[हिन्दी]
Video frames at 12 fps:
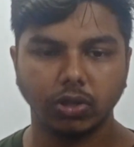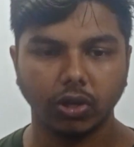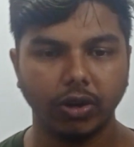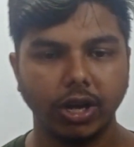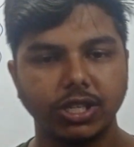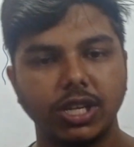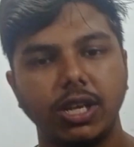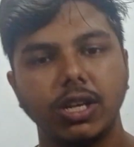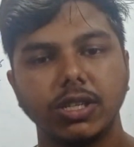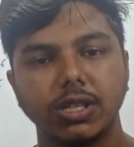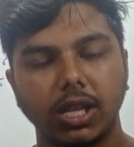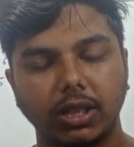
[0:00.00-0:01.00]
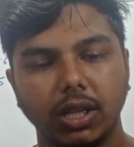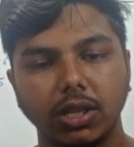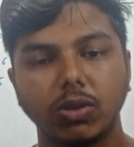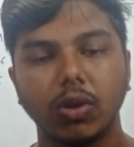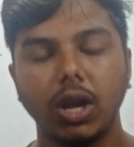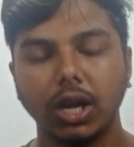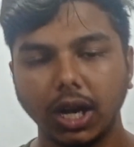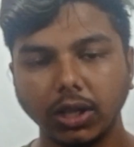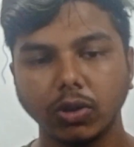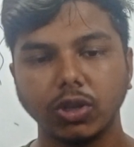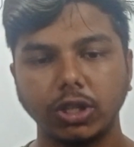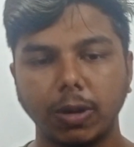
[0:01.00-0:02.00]
दो सौ नवासी सोलह
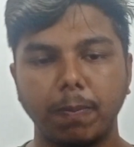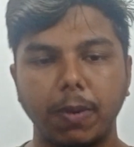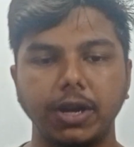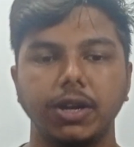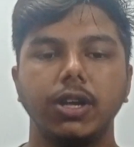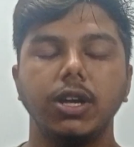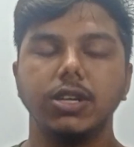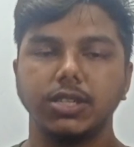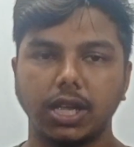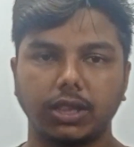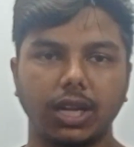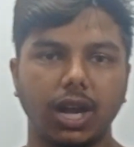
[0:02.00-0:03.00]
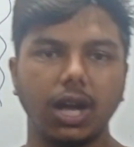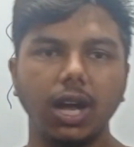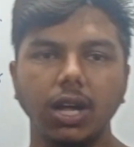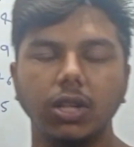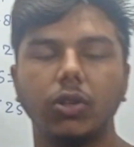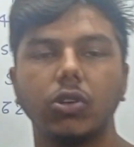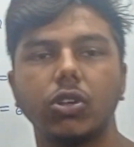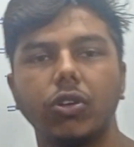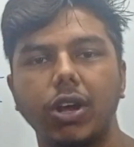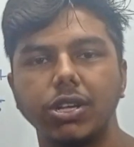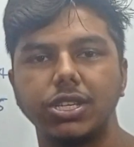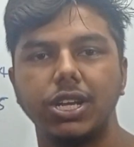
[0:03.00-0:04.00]
का दो सौ छप्पन सत्रह का दो
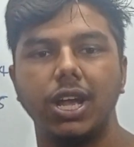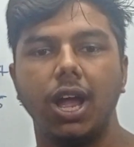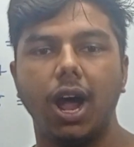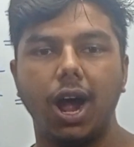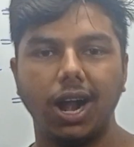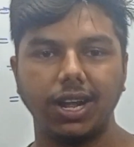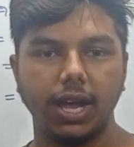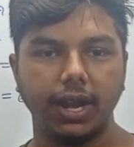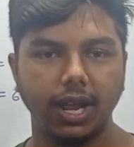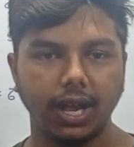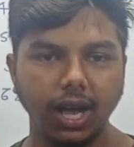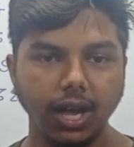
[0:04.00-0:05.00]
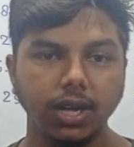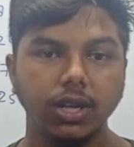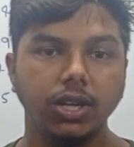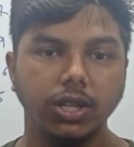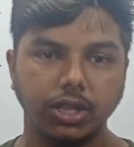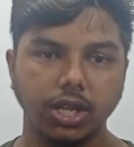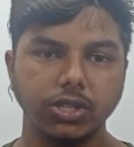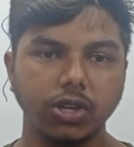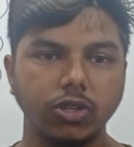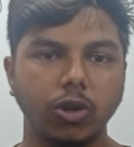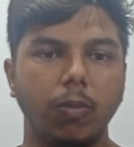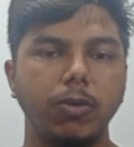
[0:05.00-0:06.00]
सौ नवासी अठारह का तीन
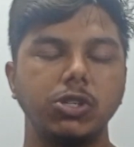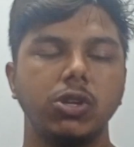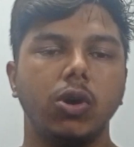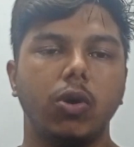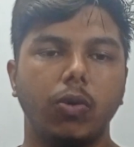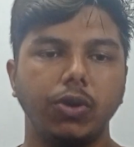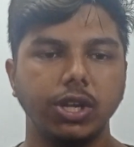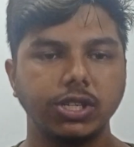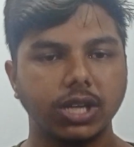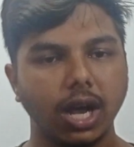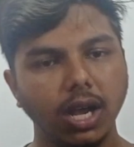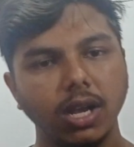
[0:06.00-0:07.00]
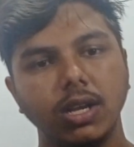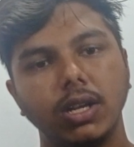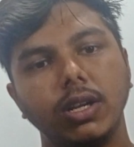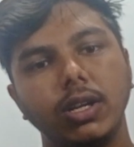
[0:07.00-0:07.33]
सौ चौबीस उन्नीस का